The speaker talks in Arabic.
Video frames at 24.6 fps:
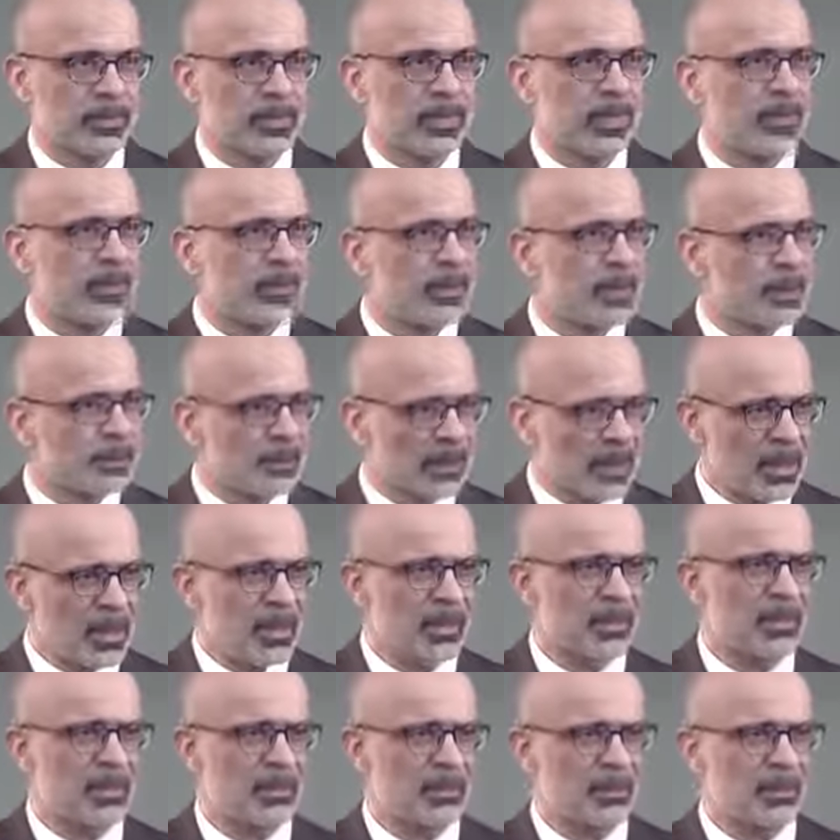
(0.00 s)
احترام
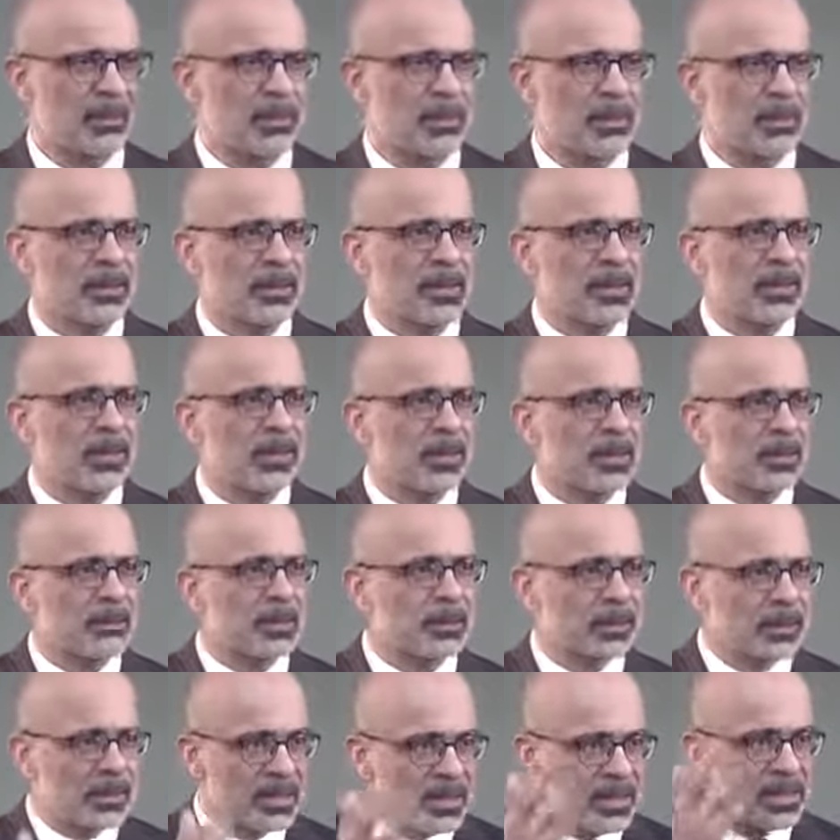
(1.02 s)
الاخر احترام
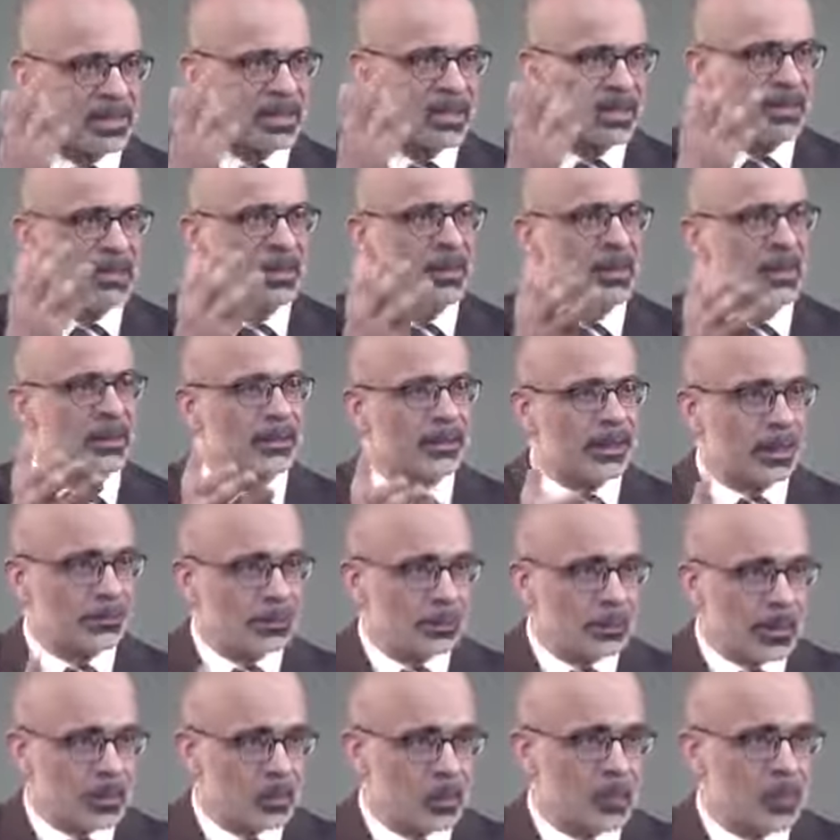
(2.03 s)
الرئيس احترام
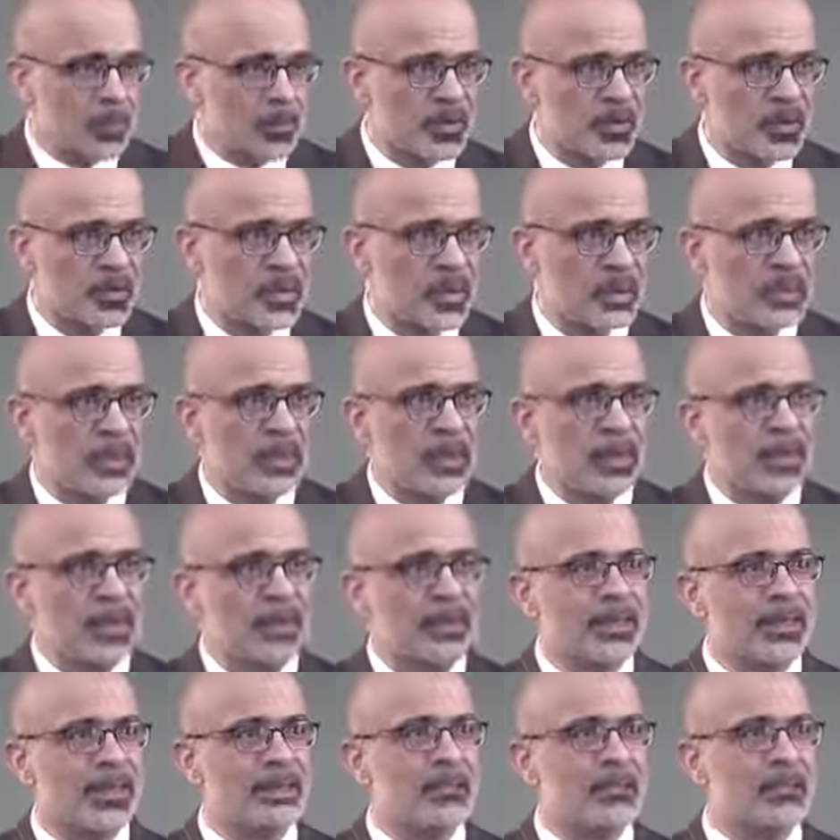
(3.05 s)
المرؤوس
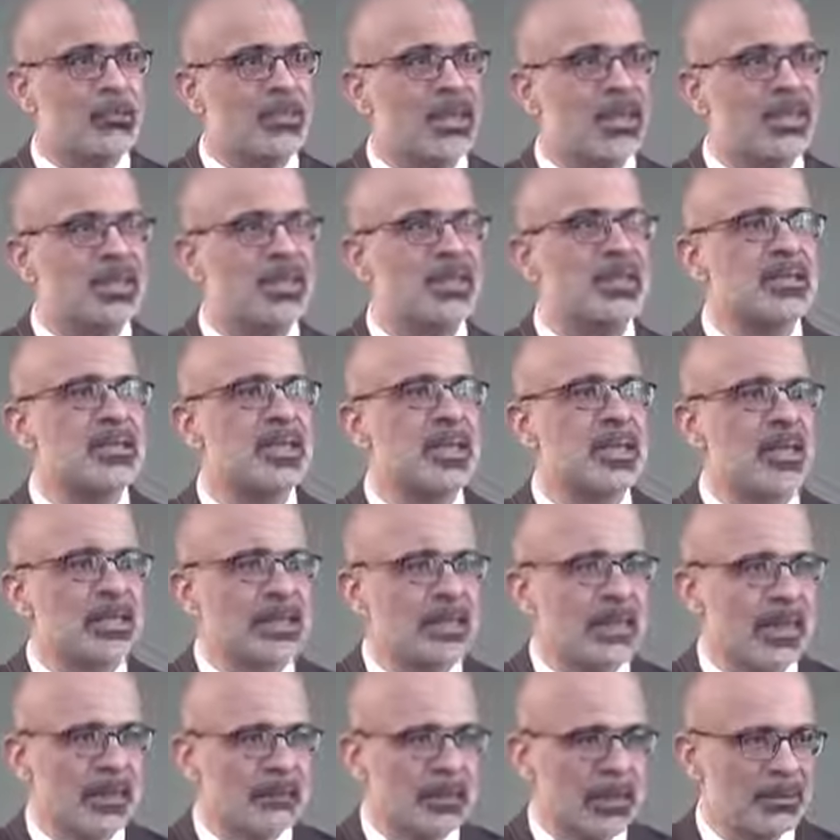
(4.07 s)
احترام المؤسسة
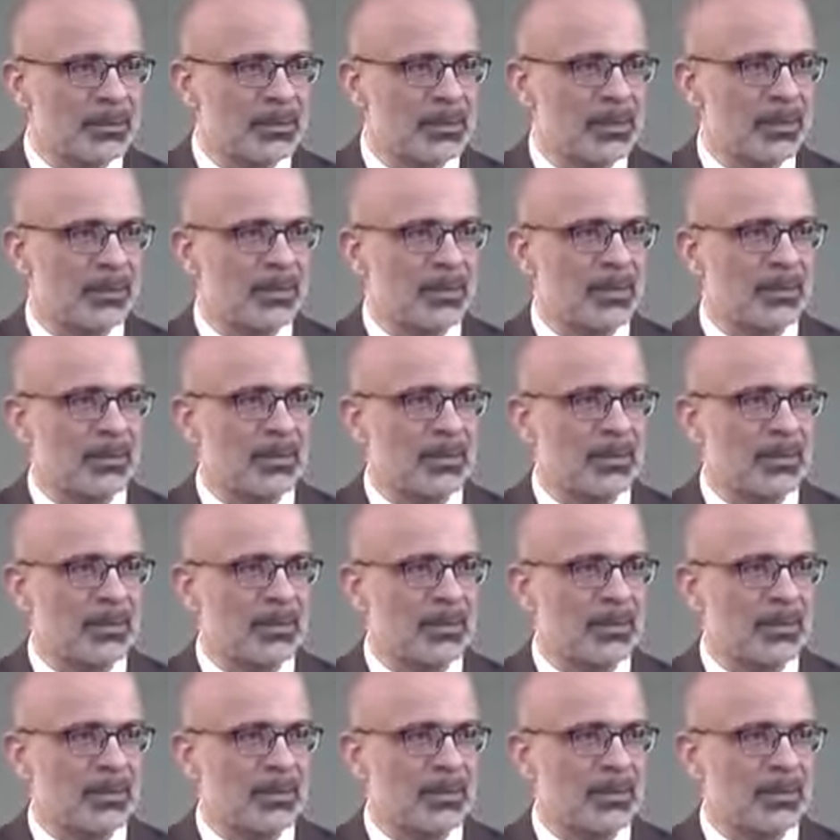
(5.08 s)
التي نعمل بها